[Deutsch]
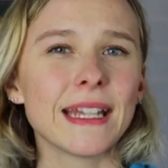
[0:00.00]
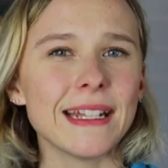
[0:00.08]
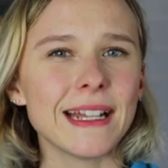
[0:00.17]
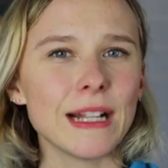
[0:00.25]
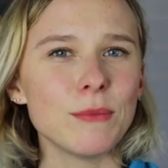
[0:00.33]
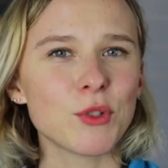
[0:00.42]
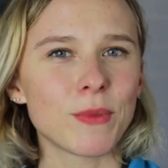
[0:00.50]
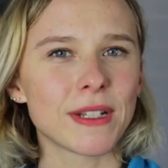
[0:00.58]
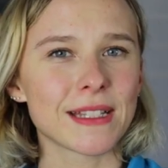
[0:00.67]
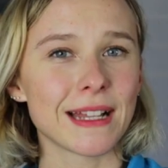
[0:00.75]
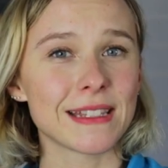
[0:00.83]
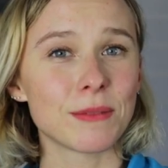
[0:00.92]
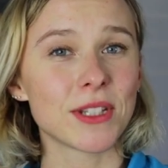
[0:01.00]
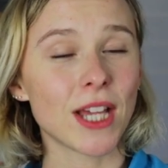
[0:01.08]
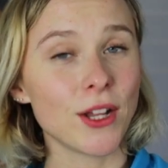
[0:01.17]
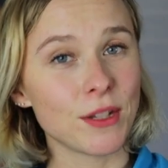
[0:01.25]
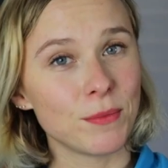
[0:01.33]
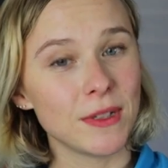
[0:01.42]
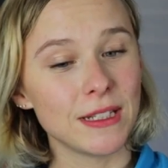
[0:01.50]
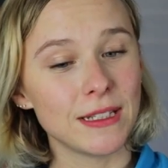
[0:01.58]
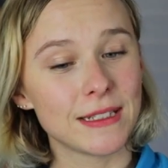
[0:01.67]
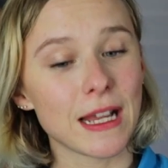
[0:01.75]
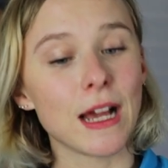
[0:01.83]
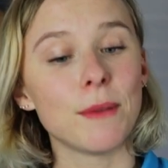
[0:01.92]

Generell mischt man das Ganze mit 300 ml